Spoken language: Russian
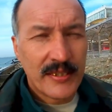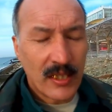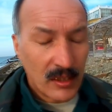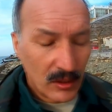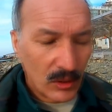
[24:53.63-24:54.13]

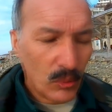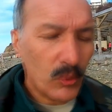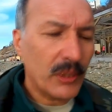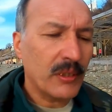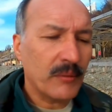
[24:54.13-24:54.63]
и
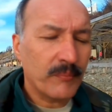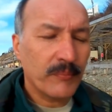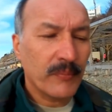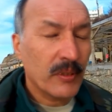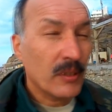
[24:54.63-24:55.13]

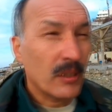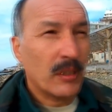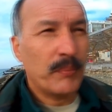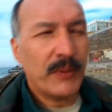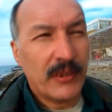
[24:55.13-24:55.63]
согнули,
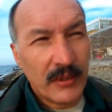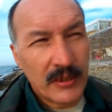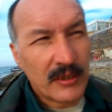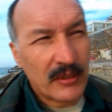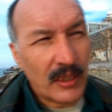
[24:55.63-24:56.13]
к
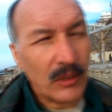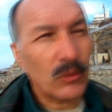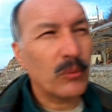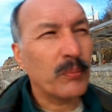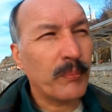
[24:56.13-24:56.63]

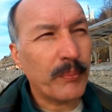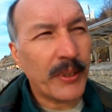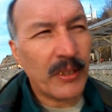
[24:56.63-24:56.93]
пьедесталу